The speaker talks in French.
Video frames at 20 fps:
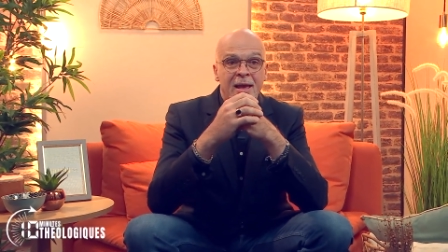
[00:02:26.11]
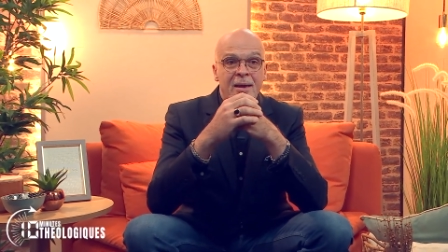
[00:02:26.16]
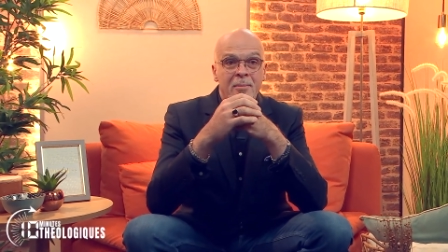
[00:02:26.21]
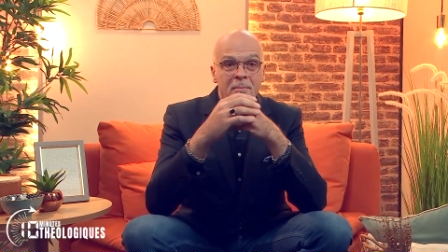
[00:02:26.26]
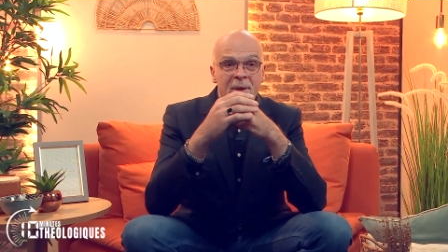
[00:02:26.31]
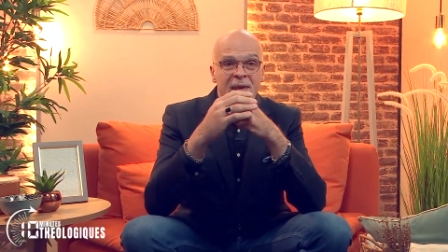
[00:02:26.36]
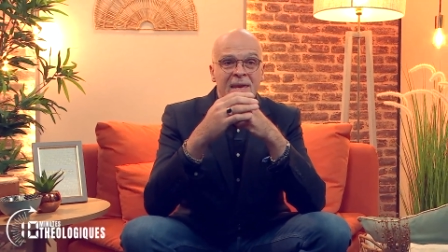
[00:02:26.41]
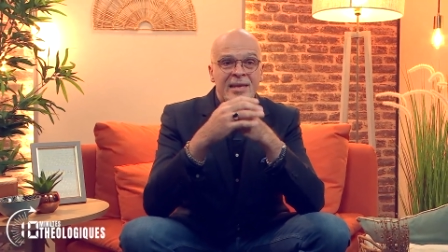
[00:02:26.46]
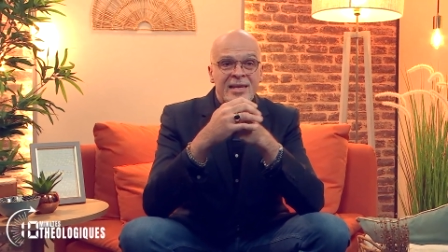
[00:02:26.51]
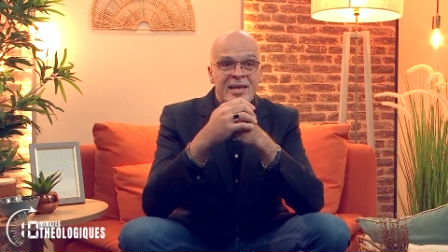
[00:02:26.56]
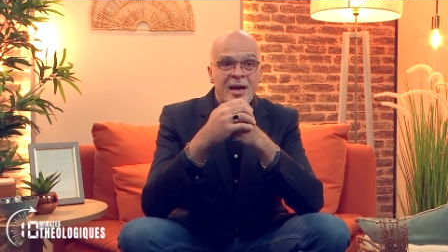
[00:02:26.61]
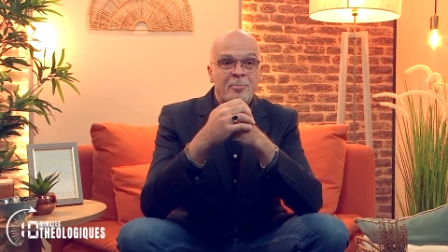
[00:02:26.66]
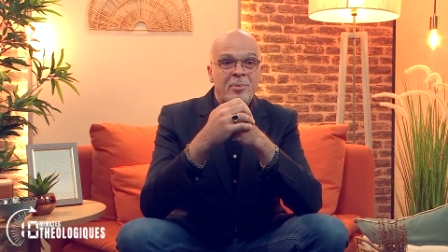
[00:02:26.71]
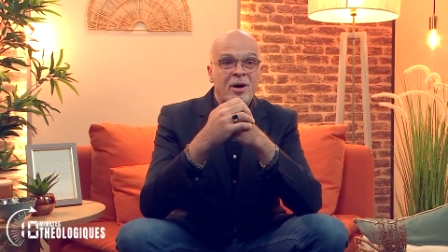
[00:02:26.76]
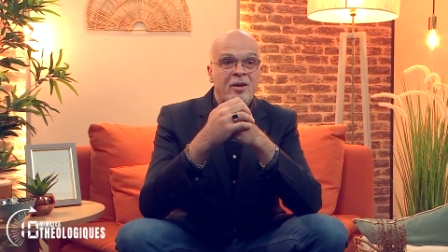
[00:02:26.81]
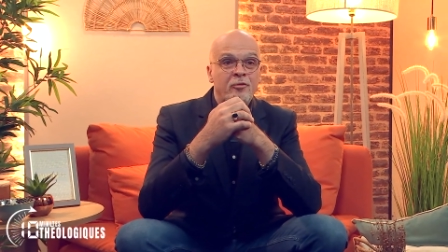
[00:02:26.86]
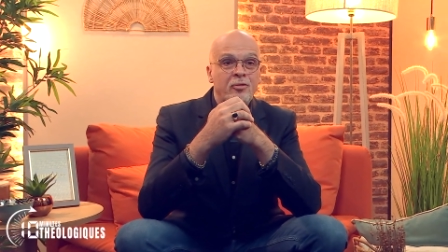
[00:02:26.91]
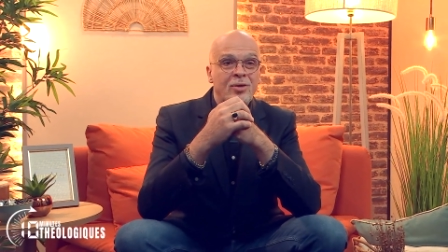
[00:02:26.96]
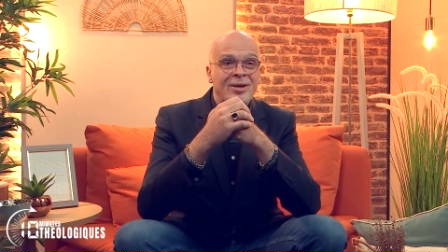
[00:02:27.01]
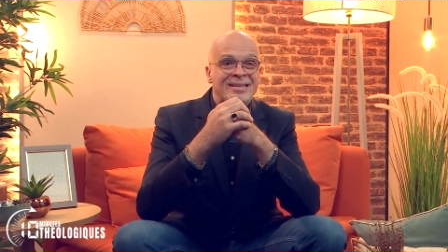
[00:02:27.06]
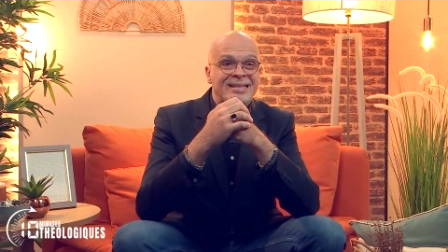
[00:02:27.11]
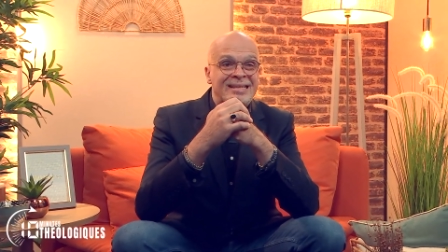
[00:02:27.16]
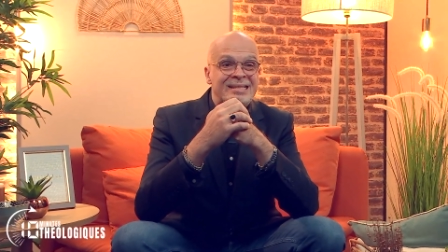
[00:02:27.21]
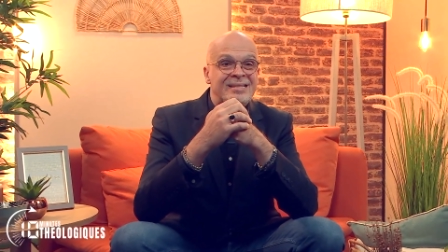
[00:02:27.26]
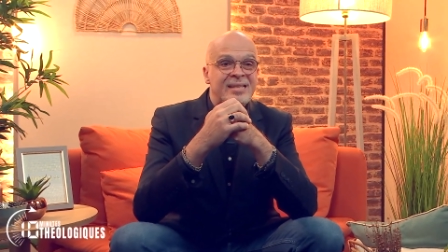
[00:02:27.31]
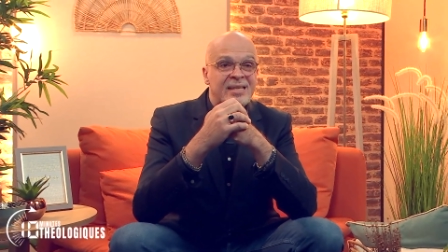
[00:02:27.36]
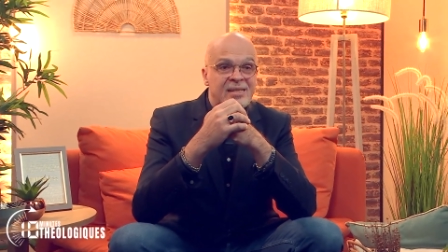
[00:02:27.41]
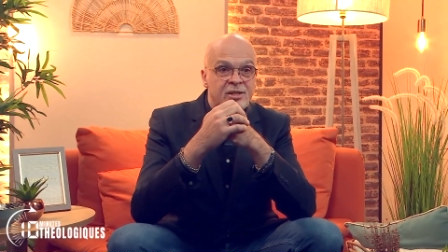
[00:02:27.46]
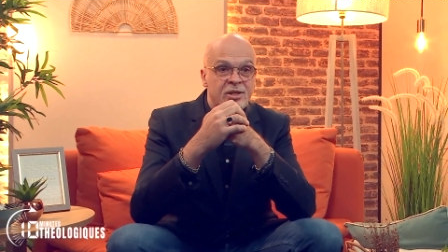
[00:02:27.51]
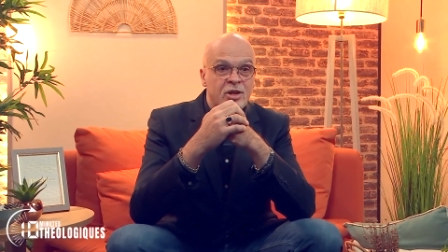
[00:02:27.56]
mais il y a parfois
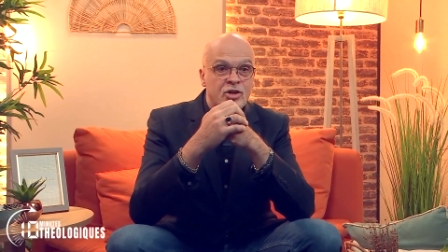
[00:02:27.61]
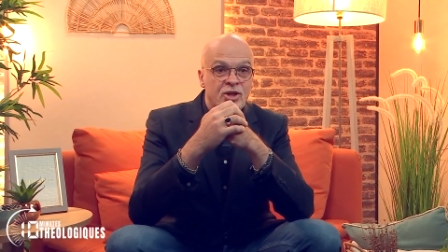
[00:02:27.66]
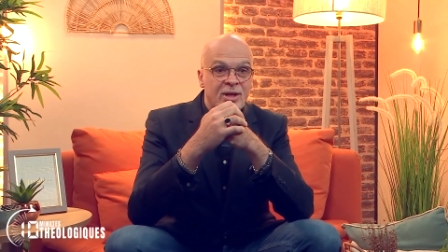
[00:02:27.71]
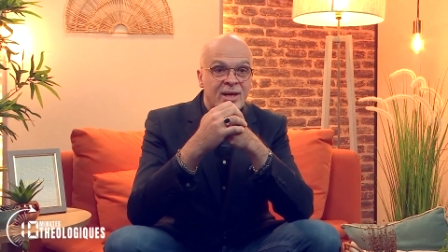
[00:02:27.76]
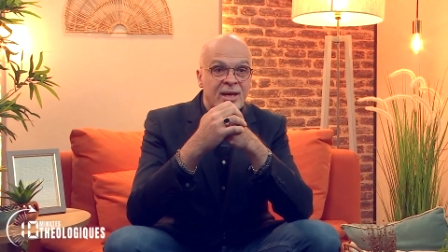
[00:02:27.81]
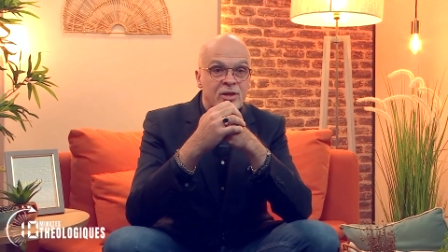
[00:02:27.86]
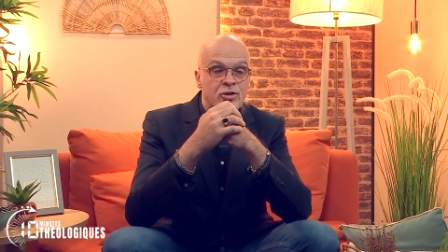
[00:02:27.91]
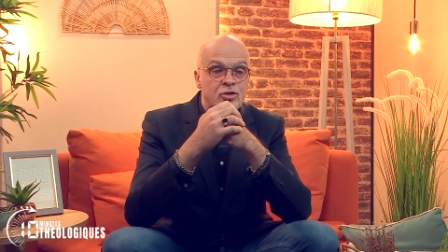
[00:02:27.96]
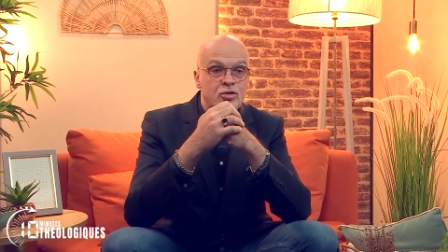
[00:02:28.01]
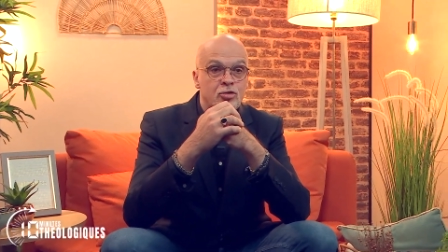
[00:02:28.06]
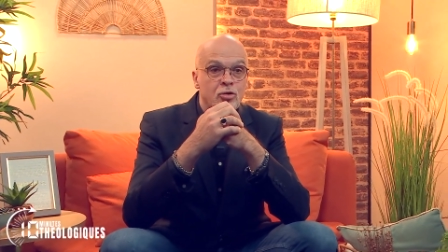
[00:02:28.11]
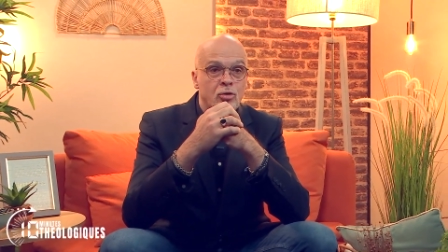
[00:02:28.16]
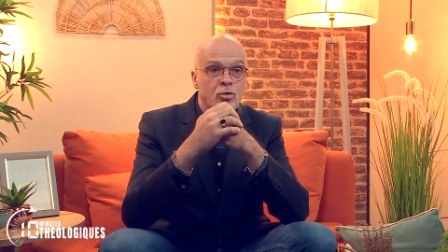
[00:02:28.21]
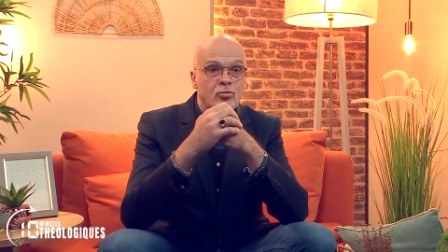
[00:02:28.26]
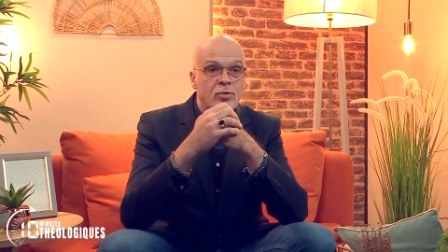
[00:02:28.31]
des exagérations